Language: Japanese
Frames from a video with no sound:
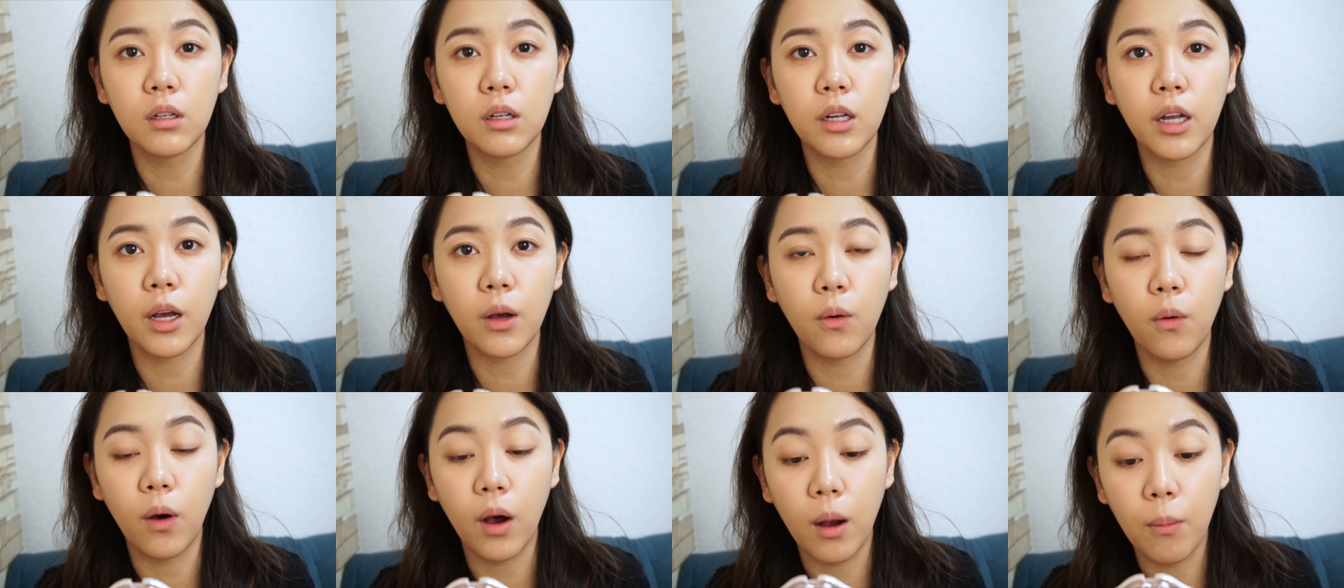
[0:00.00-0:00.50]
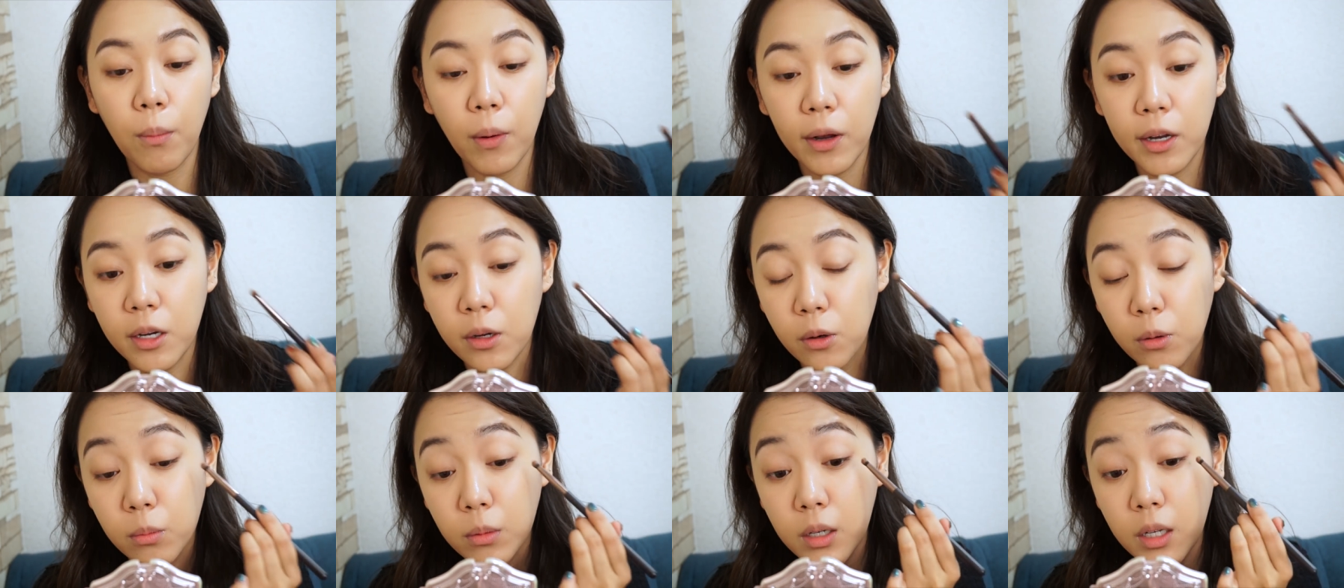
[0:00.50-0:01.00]
結構幅
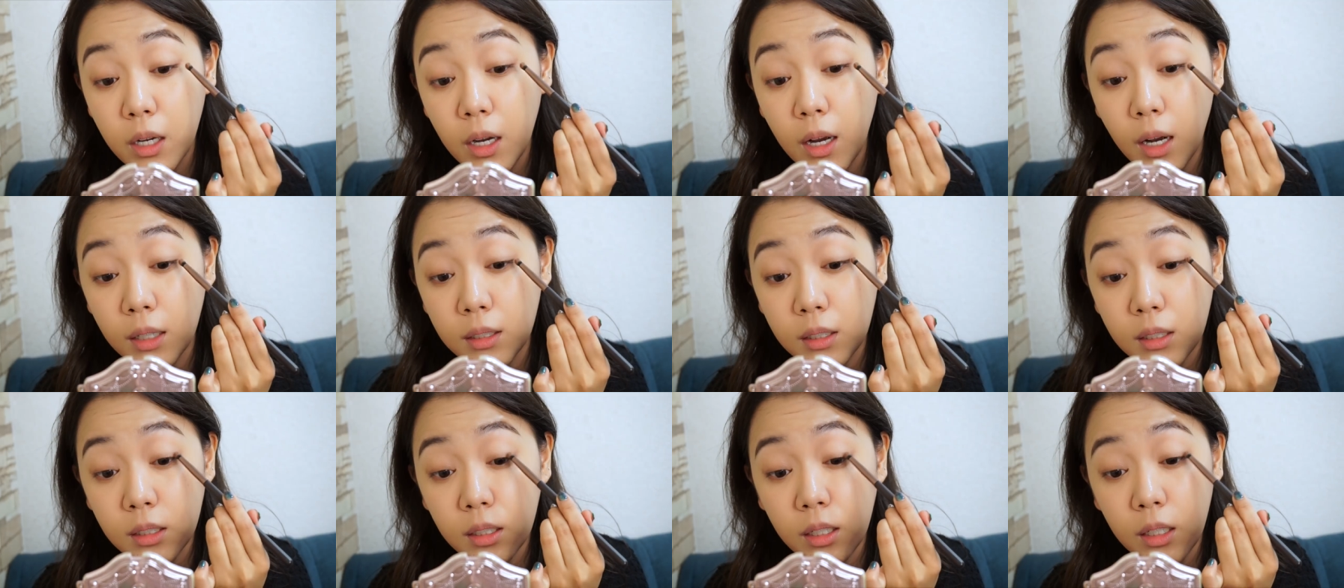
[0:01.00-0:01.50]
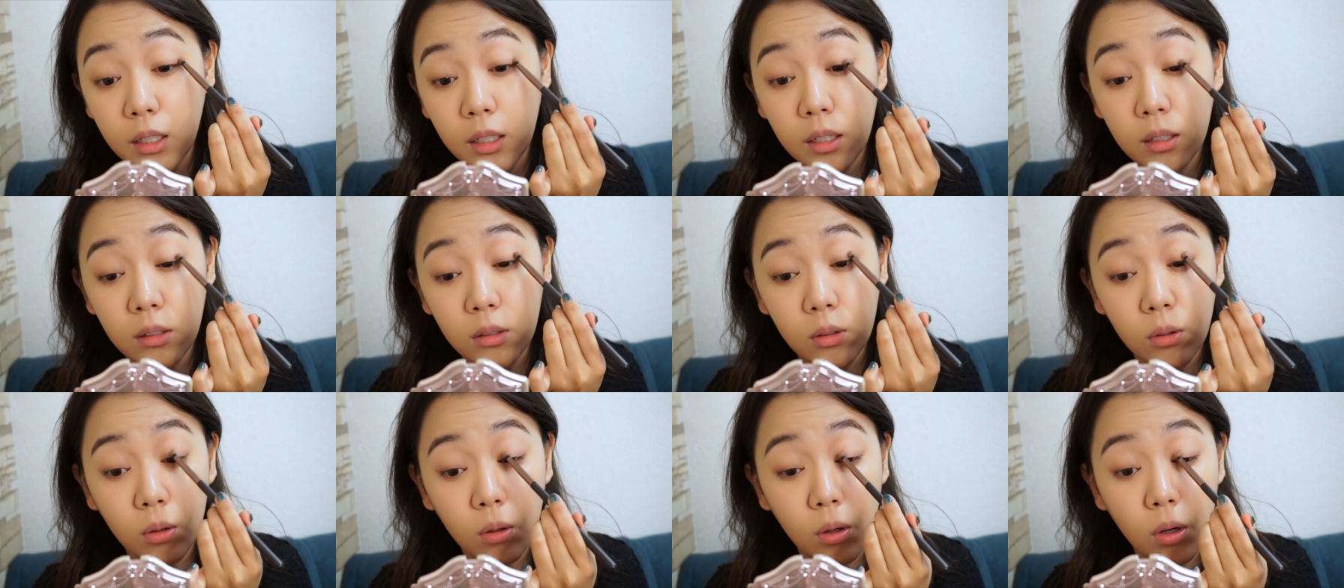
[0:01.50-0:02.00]
広めにがっつり入
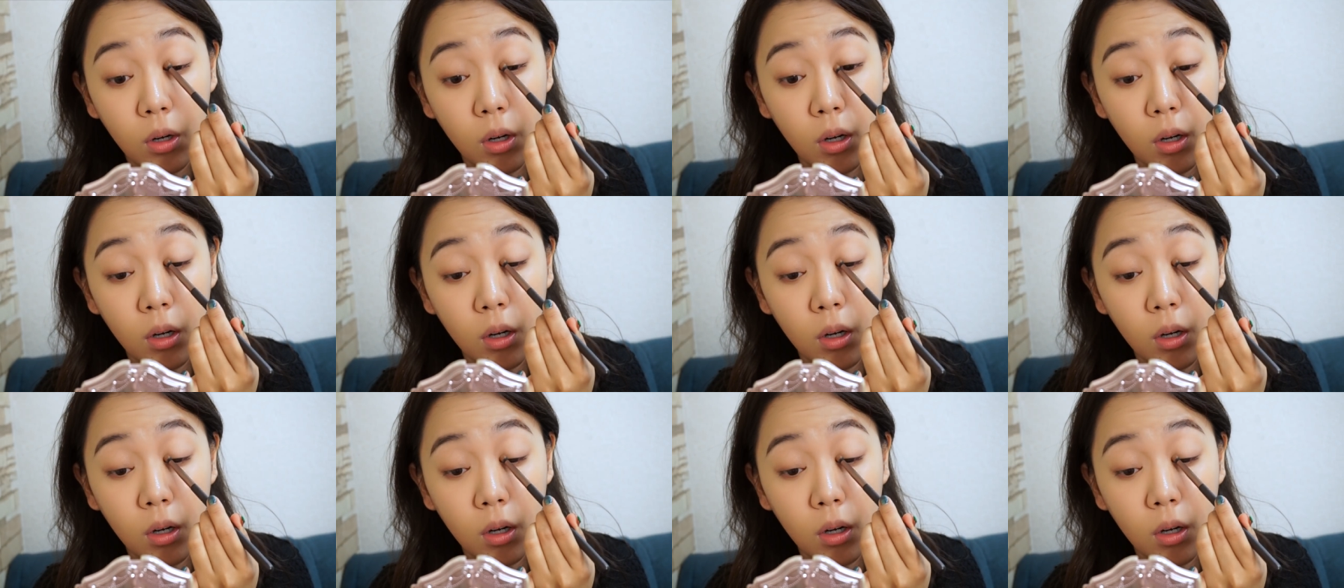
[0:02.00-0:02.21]
れると